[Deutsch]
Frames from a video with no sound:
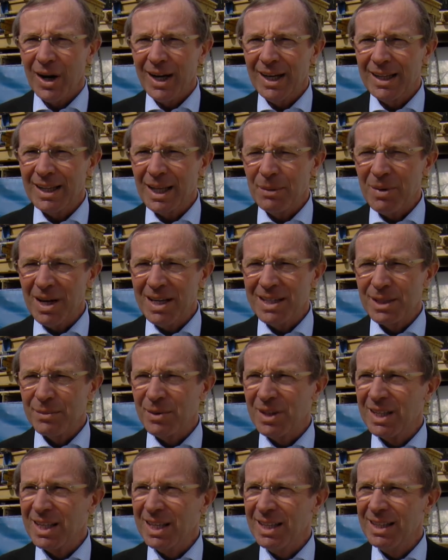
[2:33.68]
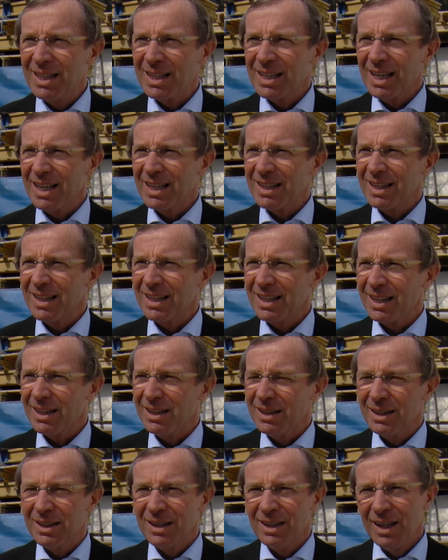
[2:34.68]
einen gemeinsamen Kindergarten, der hier
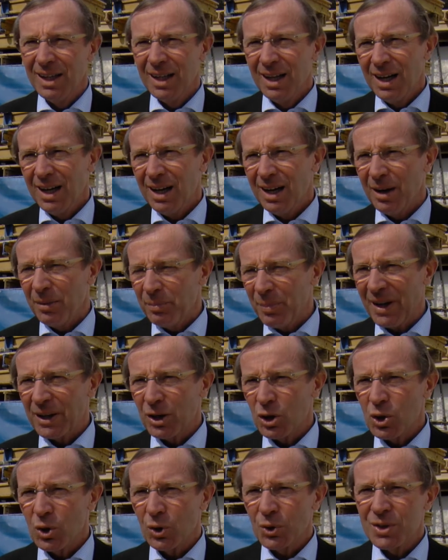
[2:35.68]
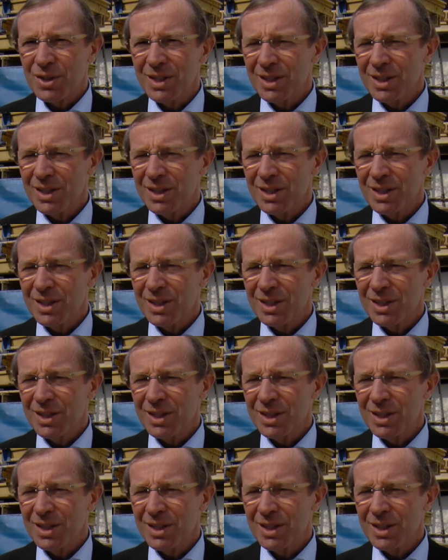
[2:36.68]
äh, beigeschlossen ist.